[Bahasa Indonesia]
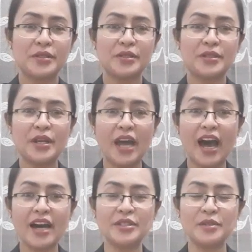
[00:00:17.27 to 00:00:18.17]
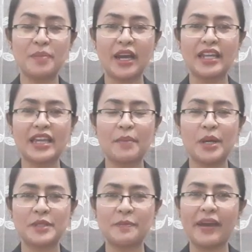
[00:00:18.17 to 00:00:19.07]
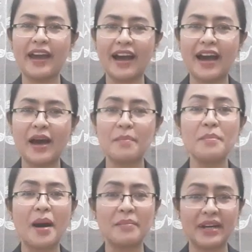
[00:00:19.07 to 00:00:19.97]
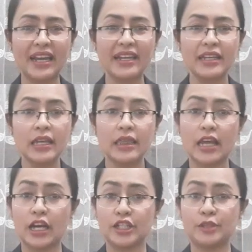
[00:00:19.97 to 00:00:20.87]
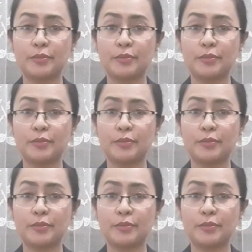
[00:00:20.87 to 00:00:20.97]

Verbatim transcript: Sendang jumpa kita pas PA Momrek tanggal